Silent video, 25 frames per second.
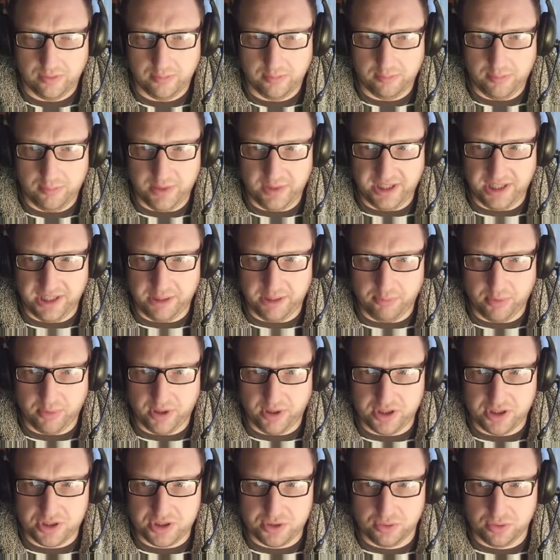Парень
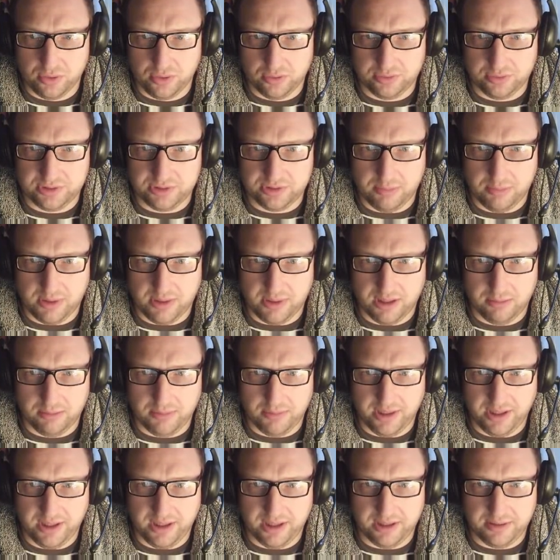прошел, забрал
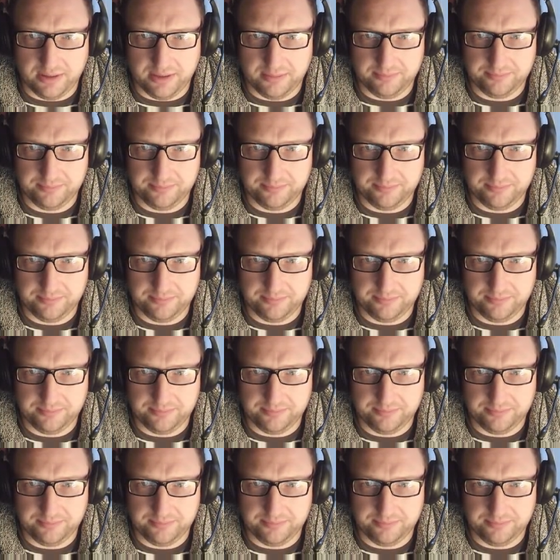маяк.